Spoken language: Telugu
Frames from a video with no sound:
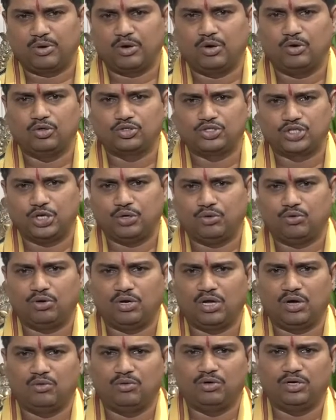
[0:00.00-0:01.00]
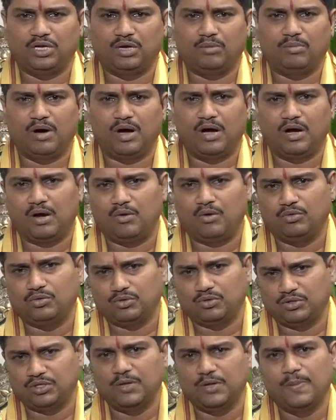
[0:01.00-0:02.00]
పనులు చేయకుండా ఉంటే బాగా
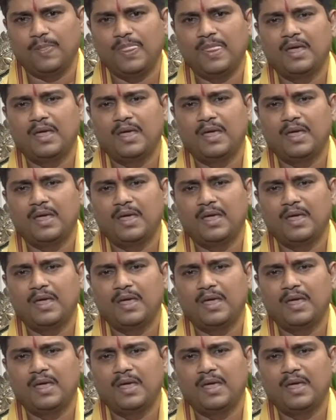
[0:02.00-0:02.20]
ఉంటుంది